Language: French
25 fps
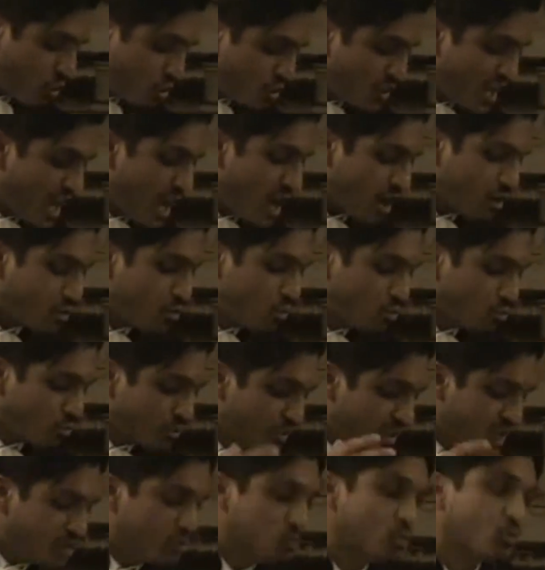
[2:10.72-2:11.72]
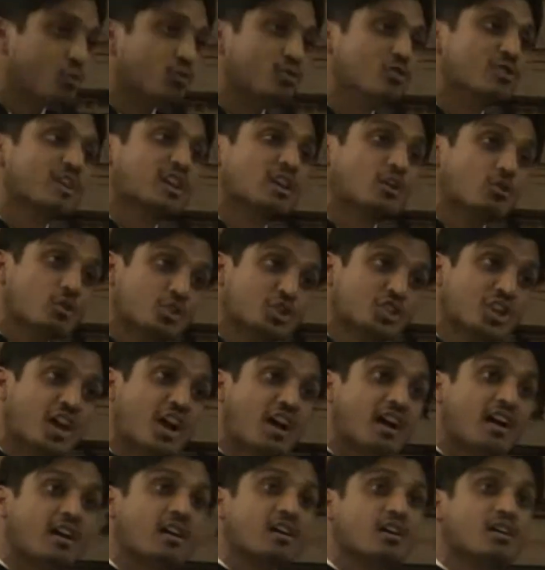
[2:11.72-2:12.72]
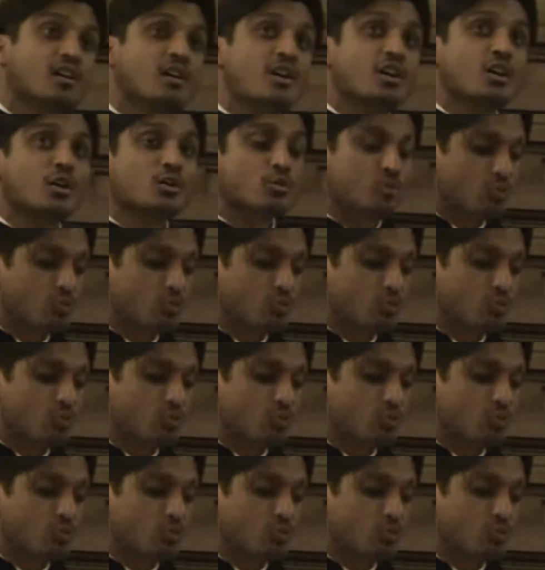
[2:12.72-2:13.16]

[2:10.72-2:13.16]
ce regard que l'on détourne des clochards